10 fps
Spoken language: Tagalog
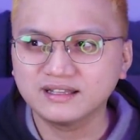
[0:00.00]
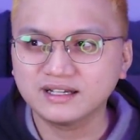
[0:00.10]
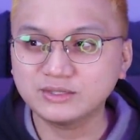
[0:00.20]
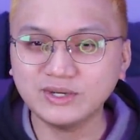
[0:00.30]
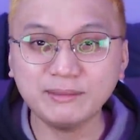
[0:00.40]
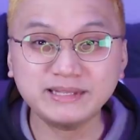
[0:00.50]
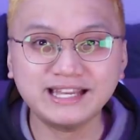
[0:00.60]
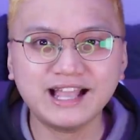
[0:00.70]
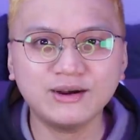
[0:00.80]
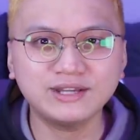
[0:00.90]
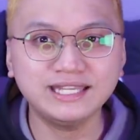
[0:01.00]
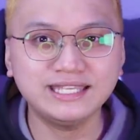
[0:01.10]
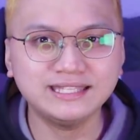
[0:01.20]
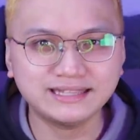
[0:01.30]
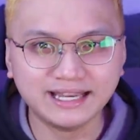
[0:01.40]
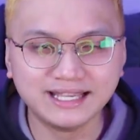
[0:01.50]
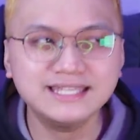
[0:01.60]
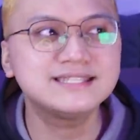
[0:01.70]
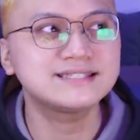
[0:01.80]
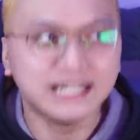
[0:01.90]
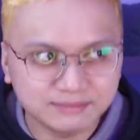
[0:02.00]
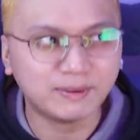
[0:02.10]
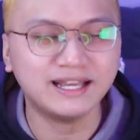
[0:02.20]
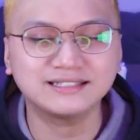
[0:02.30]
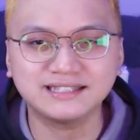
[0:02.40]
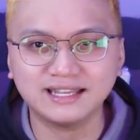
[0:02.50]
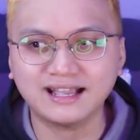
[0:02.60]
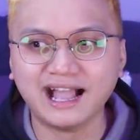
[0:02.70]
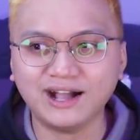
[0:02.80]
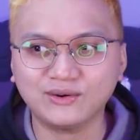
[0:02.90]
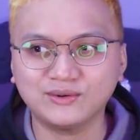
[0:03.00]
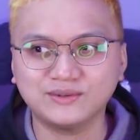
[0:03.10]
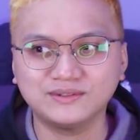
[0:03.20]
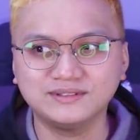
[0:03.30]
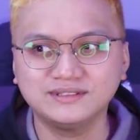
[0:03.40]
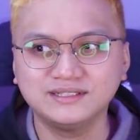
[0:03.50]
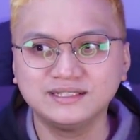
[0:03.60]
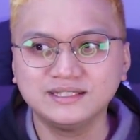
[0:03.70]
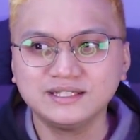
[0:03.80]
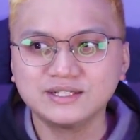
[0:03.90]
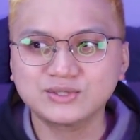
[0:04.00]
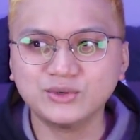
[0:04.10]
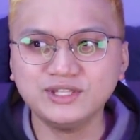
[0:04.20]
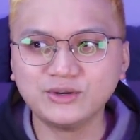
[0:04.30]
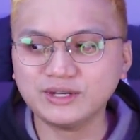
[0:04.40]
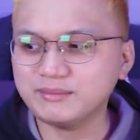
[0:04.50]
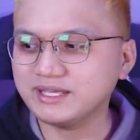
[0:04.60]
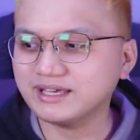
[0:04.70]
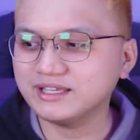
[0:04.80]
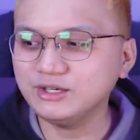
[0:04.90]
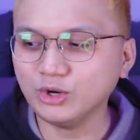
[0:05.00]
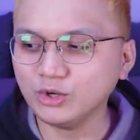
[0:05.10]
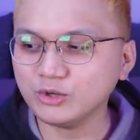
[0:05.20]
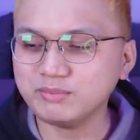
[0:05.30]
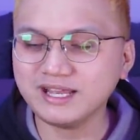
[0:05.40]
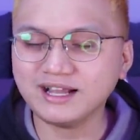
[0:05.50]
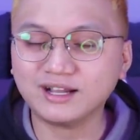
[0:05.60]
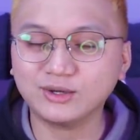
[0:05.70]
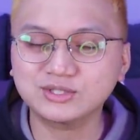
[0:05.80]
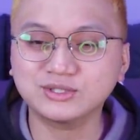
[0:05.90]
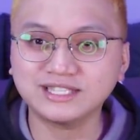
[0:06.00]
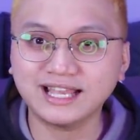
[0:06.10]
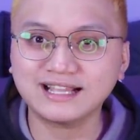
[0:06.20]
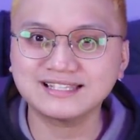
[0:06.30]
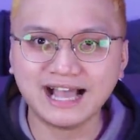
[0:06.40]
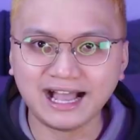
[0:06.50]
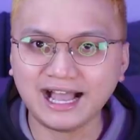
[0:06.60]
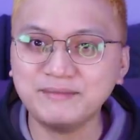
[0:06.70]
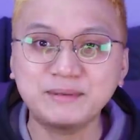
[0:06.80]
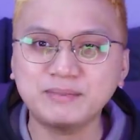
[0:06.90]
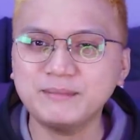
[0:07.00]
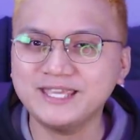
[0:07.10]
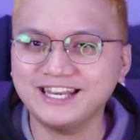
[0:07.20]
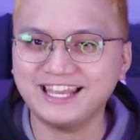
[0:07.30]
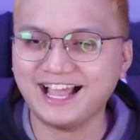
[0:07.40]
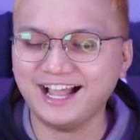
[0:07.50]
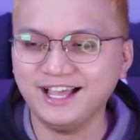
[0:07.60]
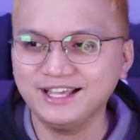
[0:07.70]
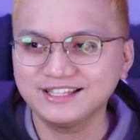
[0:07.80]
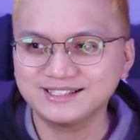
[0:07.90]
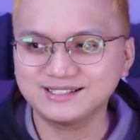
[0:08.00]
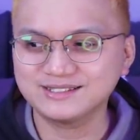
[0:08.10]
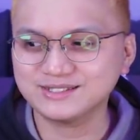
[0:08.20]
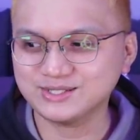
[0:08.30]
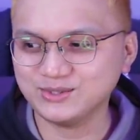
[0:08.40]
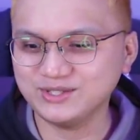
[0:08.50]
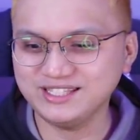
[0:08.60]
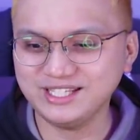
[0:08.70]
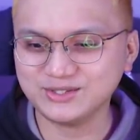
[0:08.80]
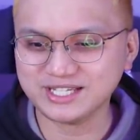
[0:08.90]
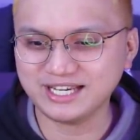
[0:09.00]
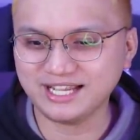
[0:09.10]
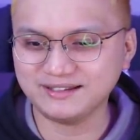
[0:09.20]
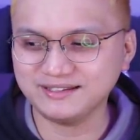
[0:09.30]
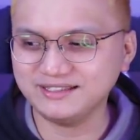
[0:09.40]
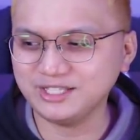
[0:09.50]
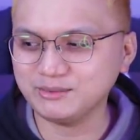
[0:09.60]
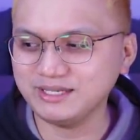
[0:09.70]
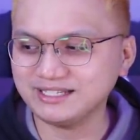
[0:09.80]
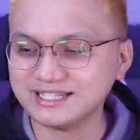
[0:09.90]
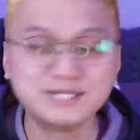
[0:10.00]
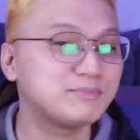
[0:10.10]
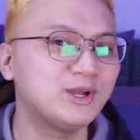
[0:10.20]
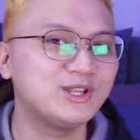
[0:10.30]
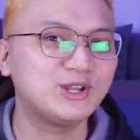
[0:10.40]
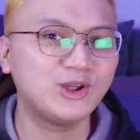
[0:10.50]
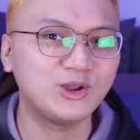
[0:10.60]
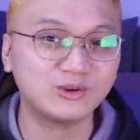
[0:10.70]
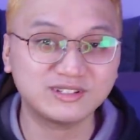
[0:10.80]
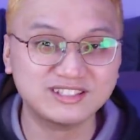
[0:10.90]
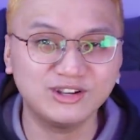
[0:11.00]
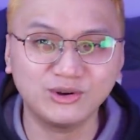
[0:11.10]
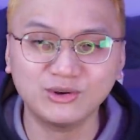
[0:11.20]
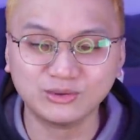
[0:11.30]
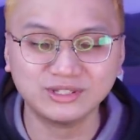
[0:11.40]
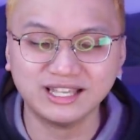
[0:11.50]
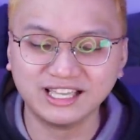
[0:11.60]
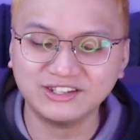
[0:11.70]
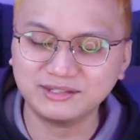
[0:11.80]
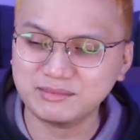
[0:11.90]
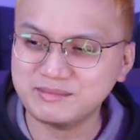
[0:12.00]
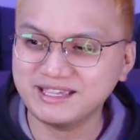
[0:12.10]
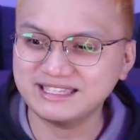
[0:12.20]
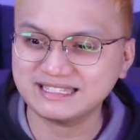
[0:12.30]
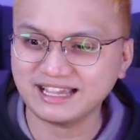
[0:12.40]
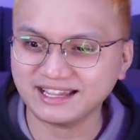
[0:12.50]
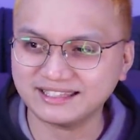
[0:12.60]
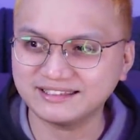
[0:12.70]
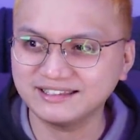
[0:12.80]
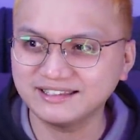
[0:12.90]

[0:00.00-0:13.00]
At wala pa talaga ako kinikita, nag-start pa lang talaga ako. So hindi ko nabigyan, yung lolo ko yung pinaka-close ko talaga sa aming pamilya. So hindi ko siya na, hindi ko man lang na-spoil yung lolo ko kasi yung lolo ko talaga yung nagbibigay sa akin.